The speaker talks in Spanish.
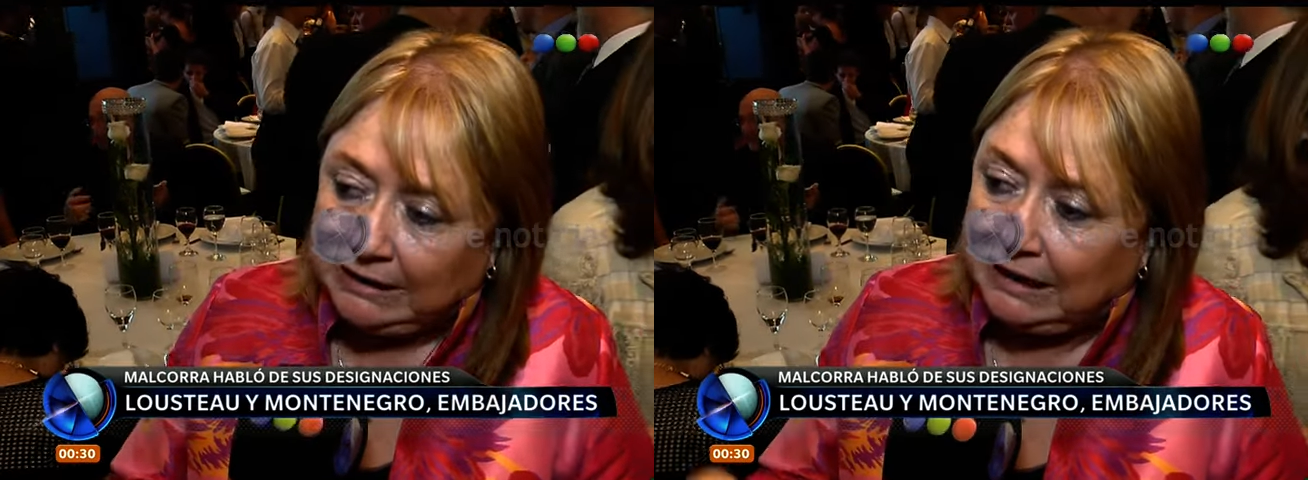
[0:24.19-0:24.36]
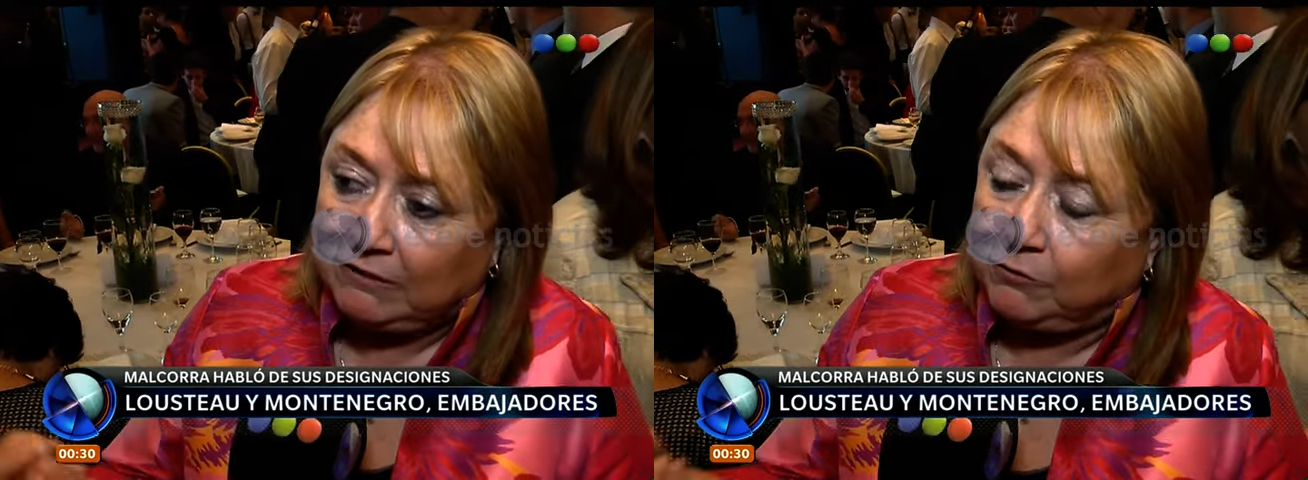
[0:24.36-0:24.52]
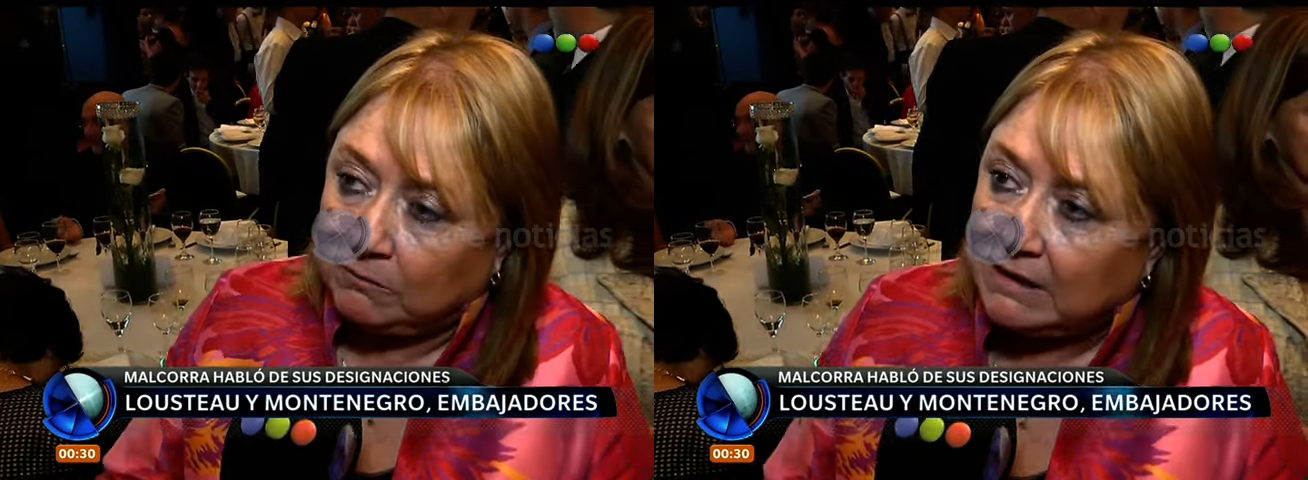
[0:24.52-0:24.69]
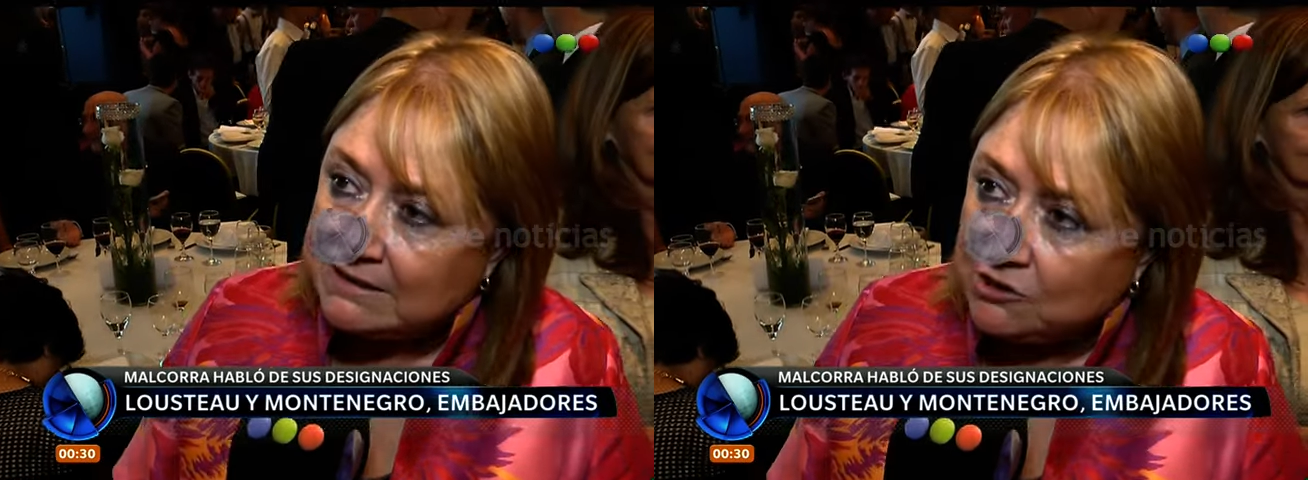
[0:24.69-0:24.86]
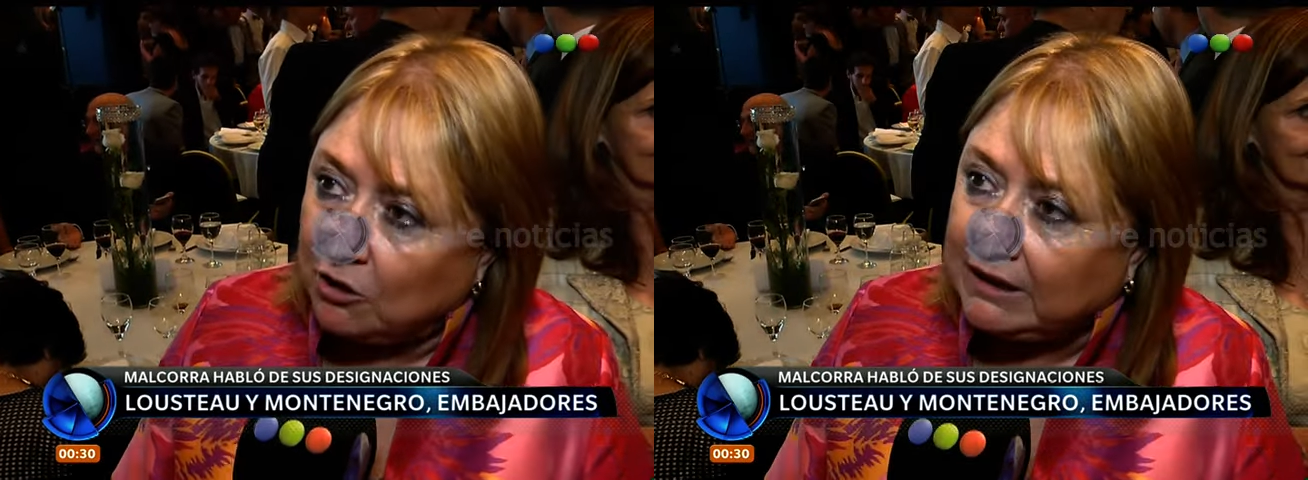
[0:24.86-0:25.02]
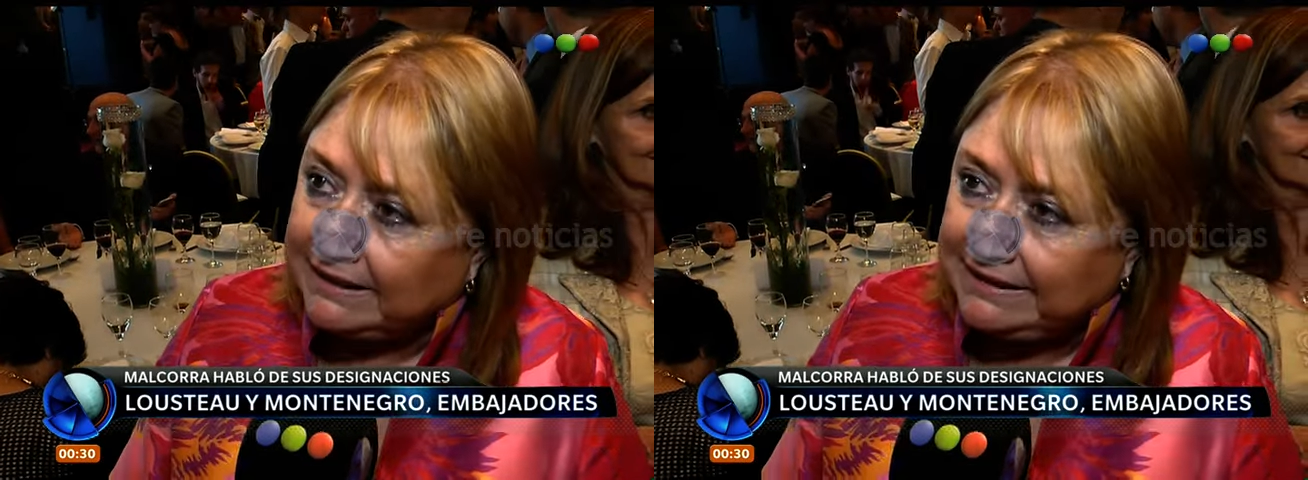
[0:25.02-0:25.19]
la
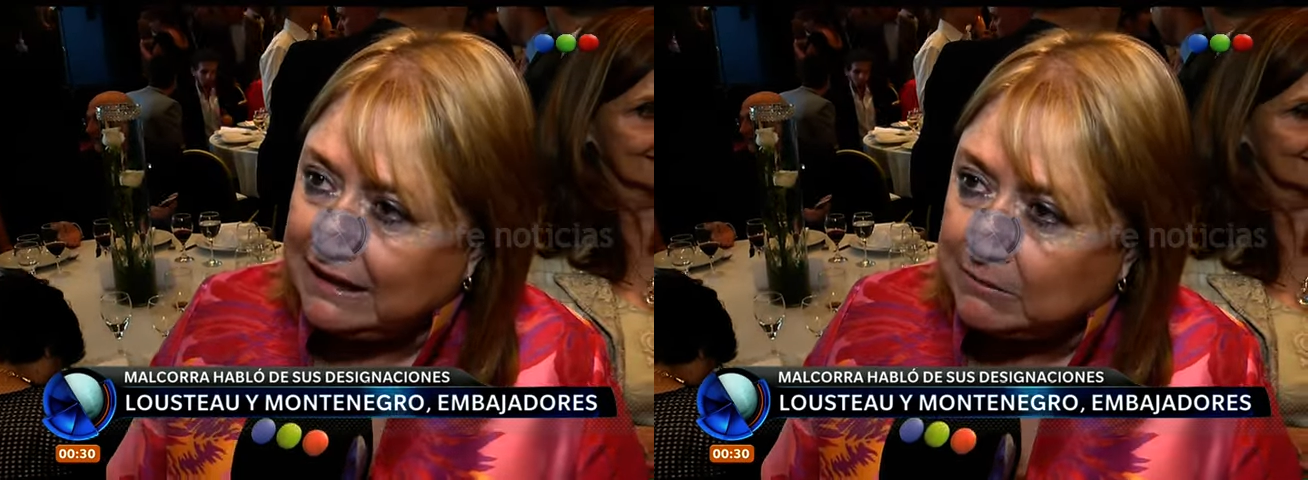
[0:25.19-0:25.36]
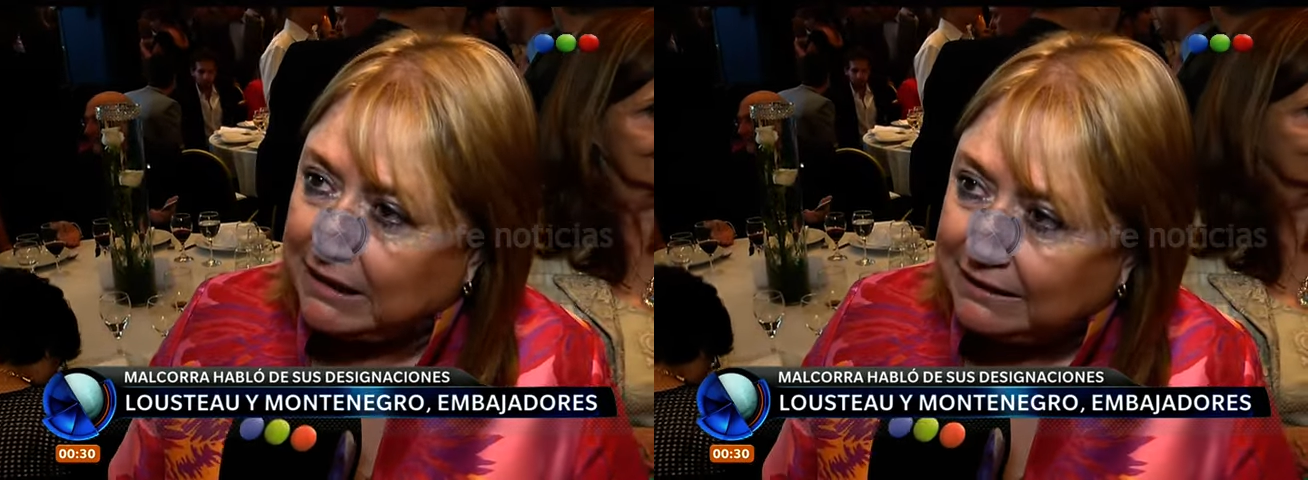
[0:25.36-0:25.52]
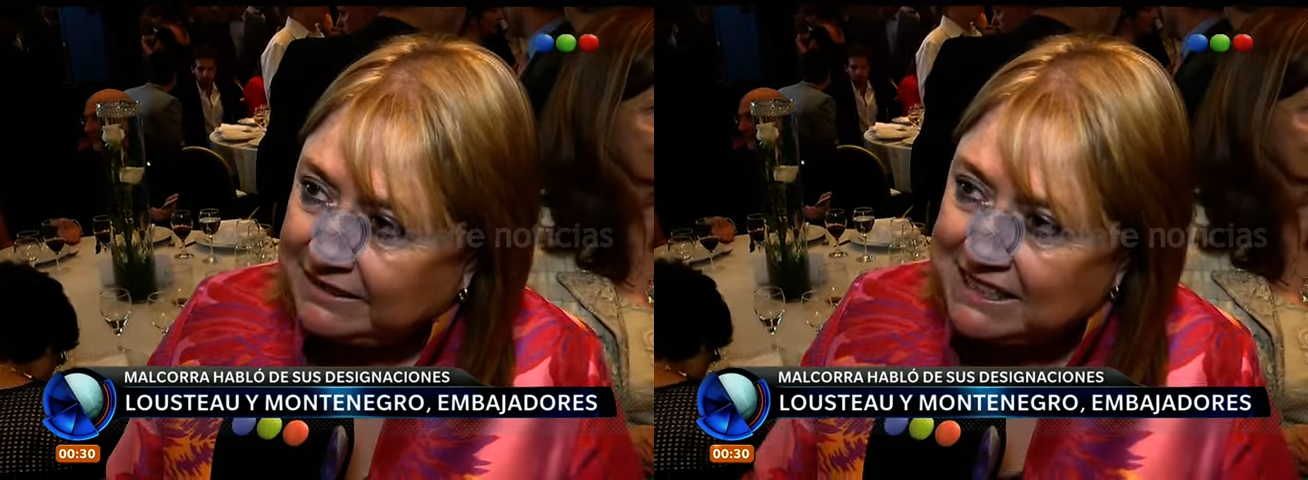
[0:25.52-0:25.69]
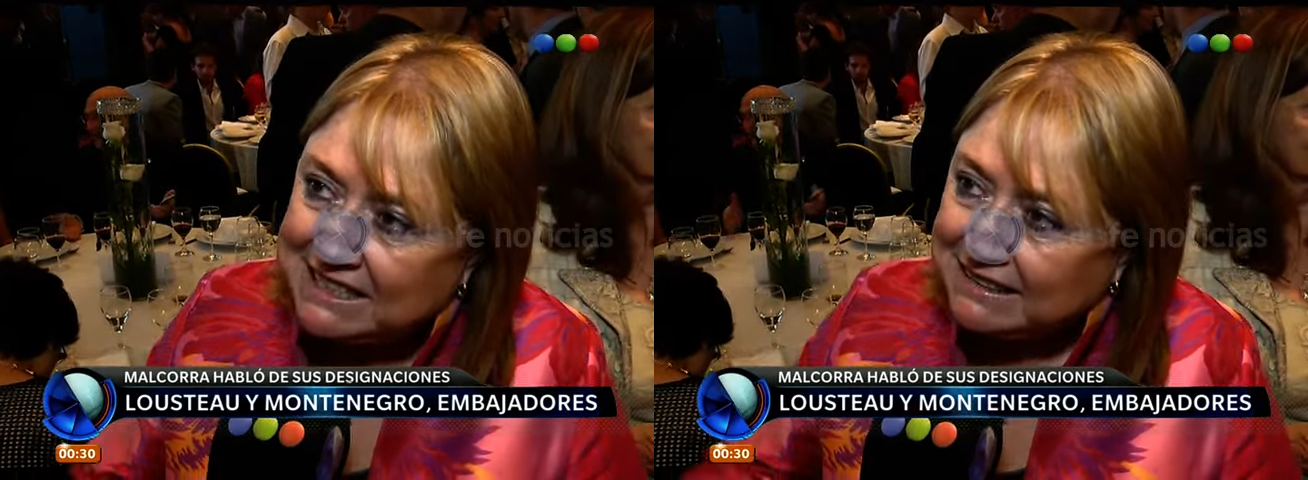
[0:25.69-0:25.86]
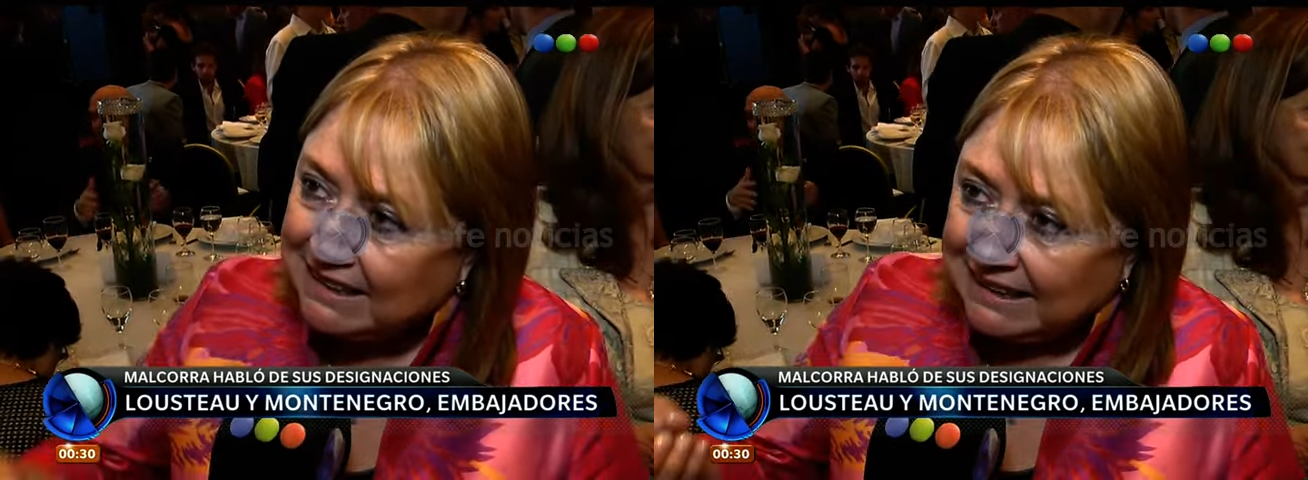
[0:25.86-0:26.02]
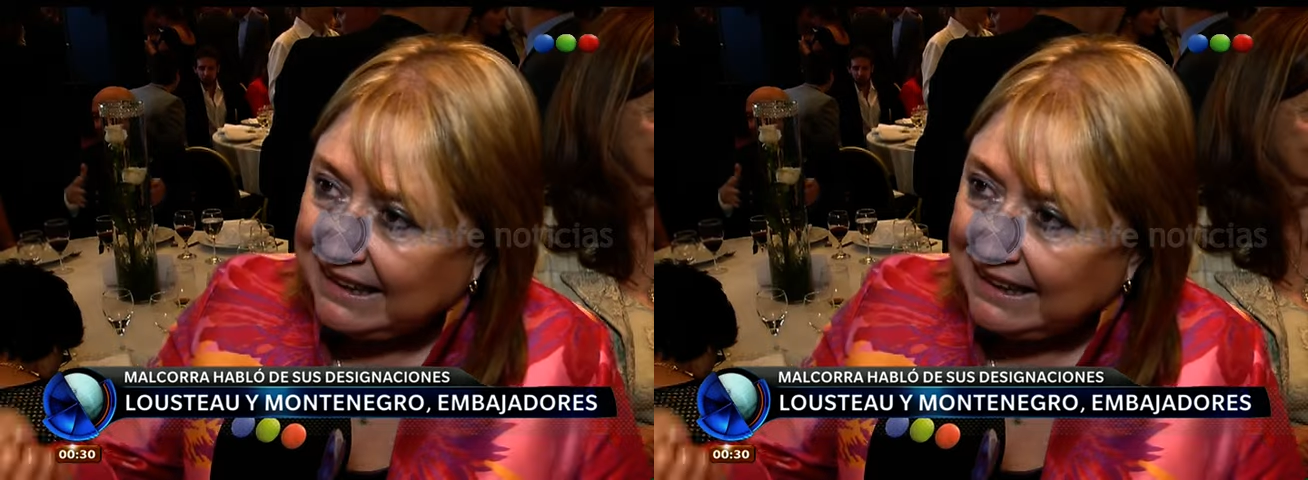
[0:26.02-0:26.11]
formación que tiene Martín